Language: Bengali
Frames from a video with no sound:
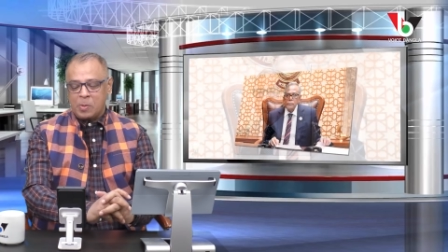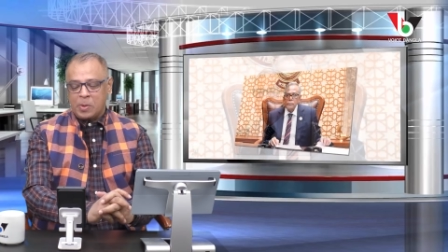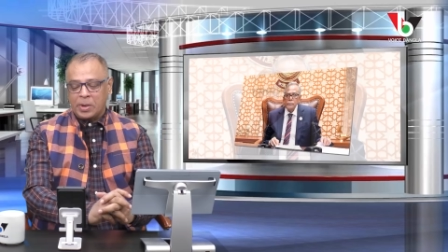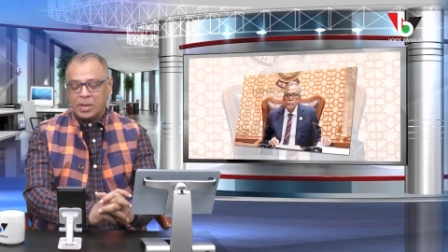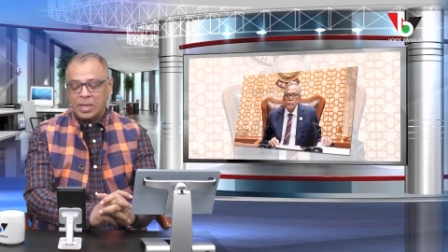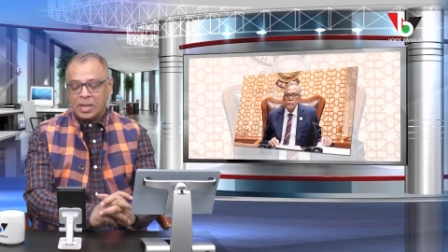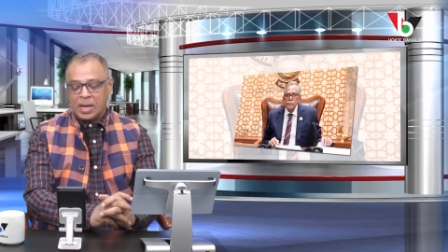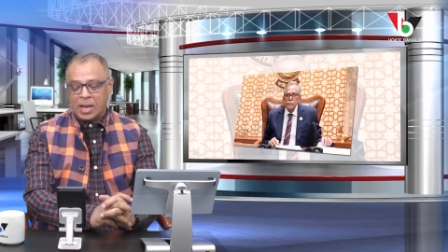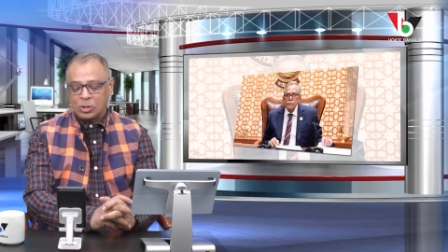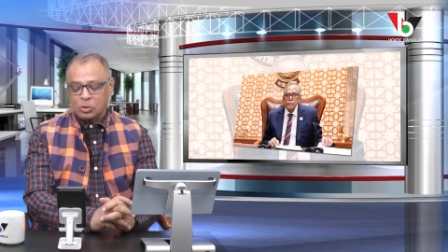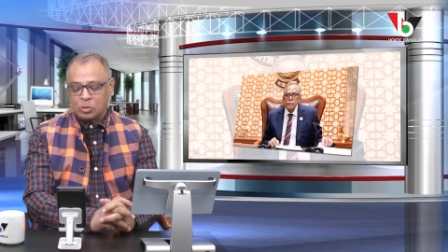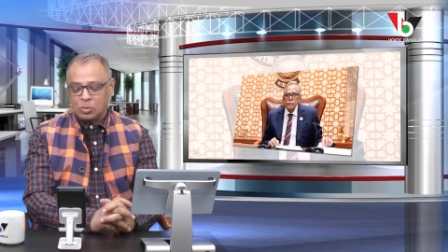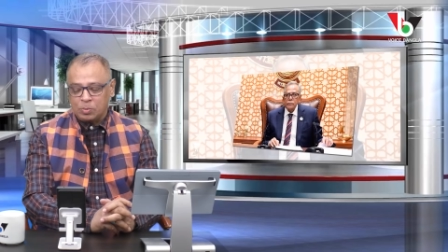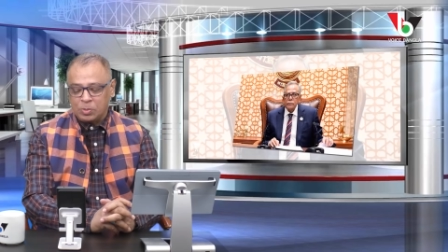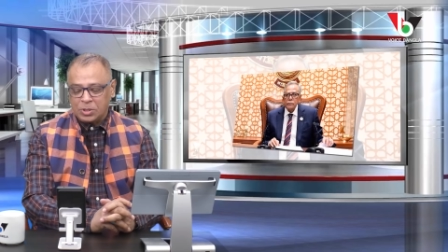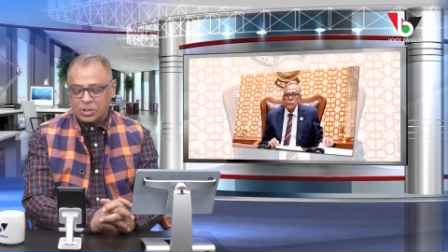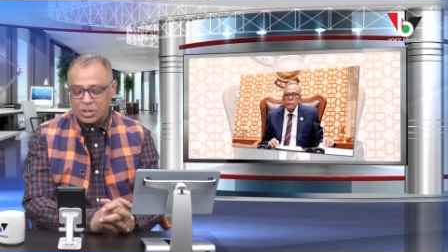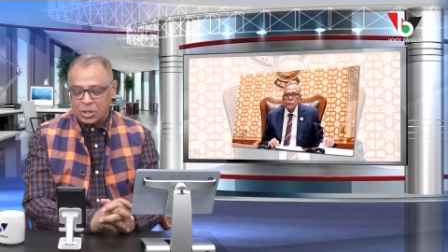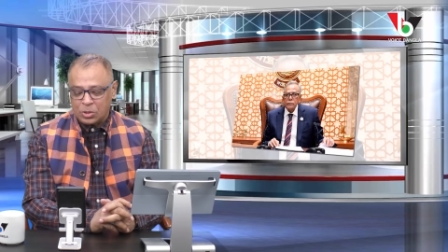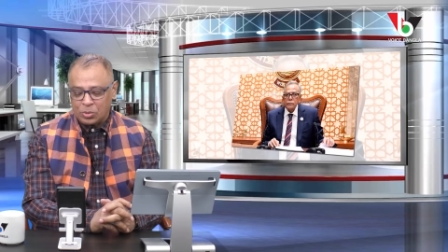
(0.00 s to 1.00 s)
বিভাগের একজন
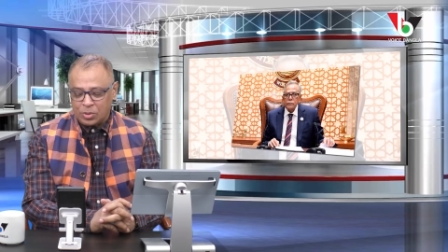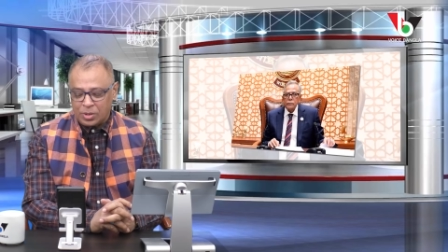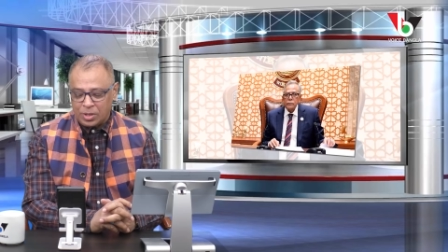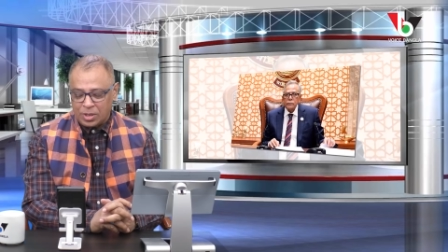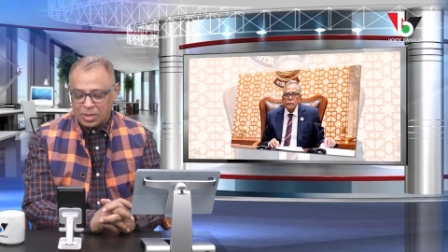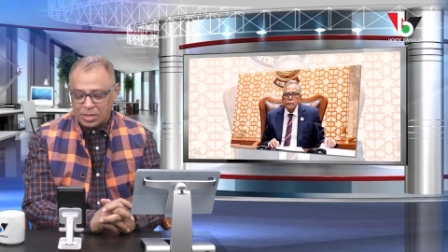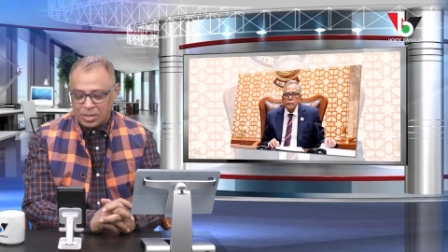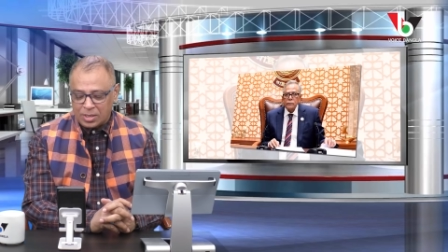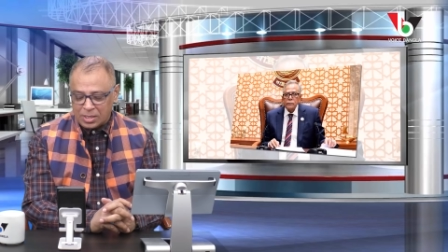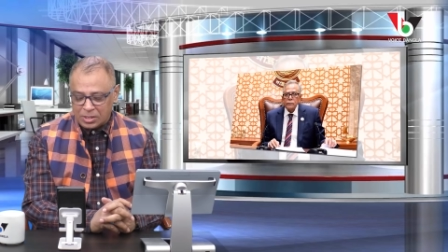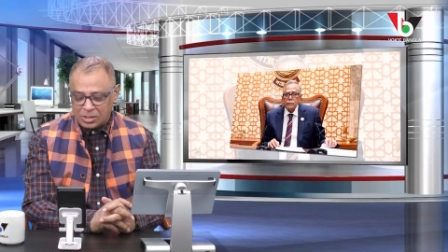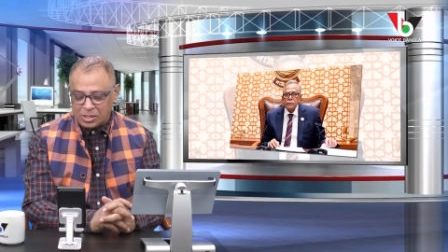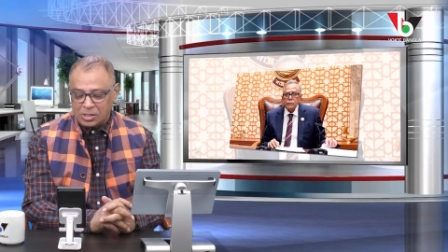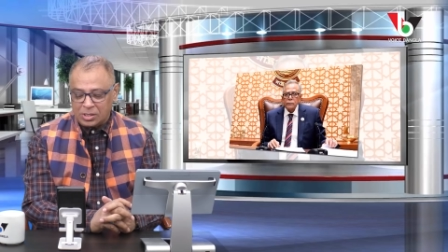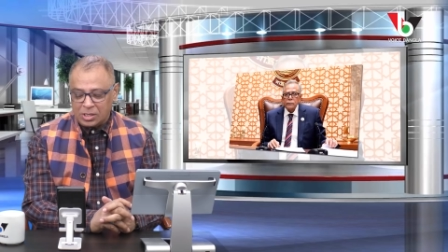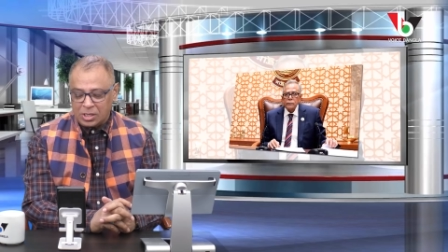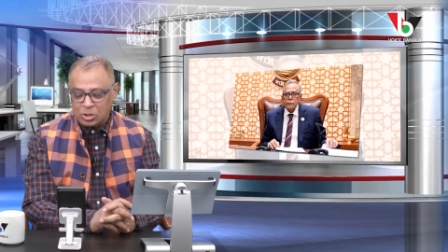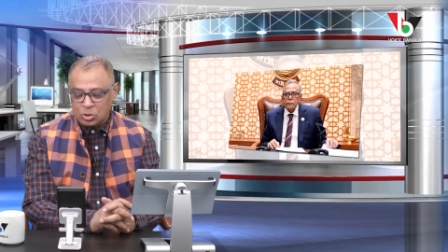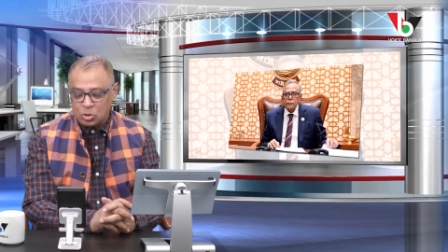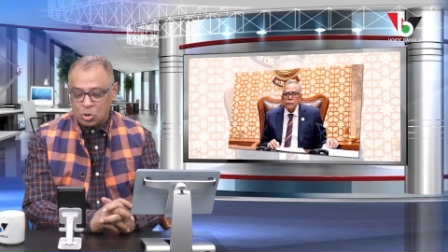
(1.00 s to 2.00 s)
বিচারকের
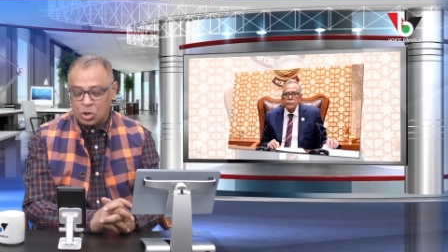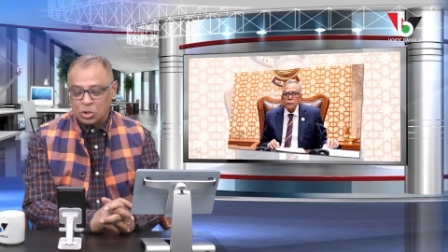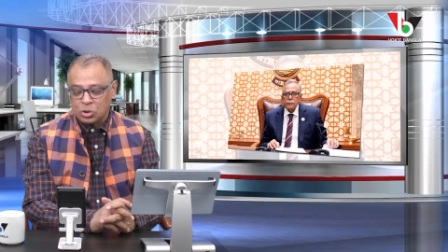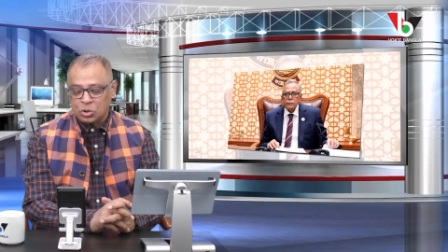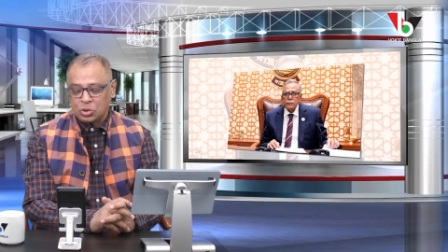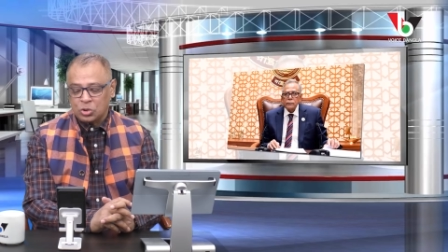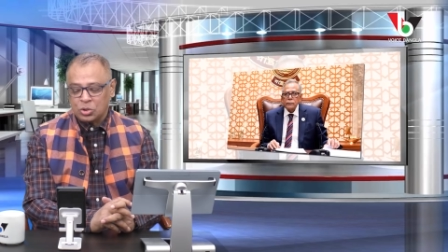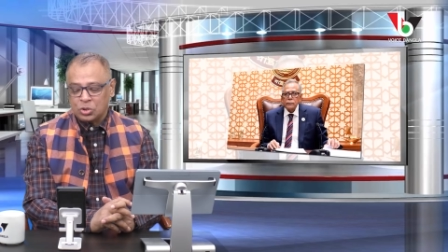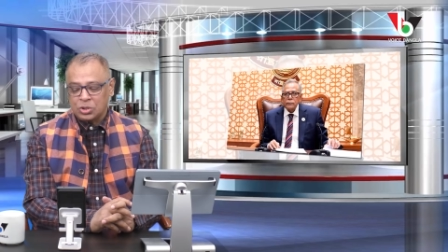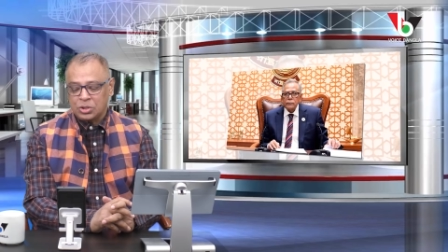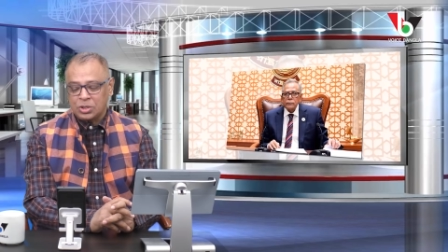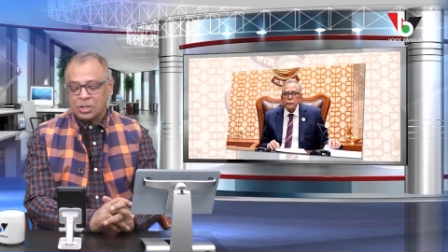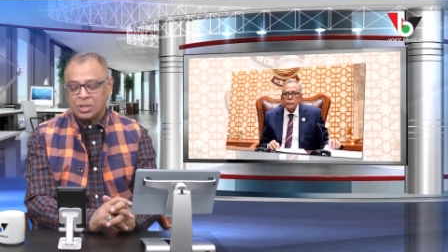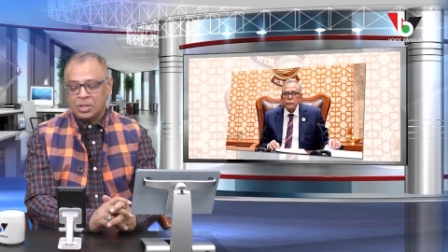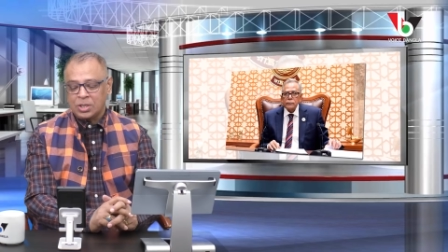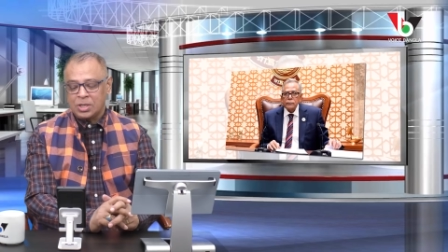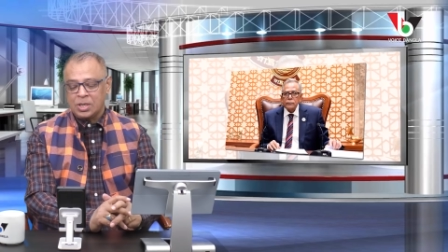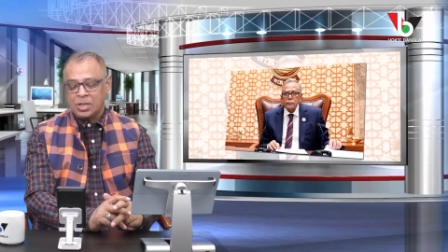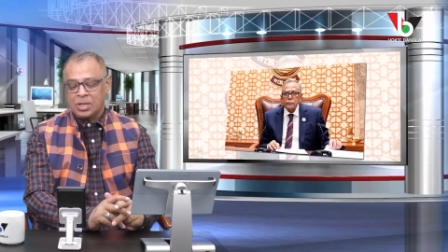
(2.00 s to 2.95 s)
নেতৃত্বে ছয় সদস্যের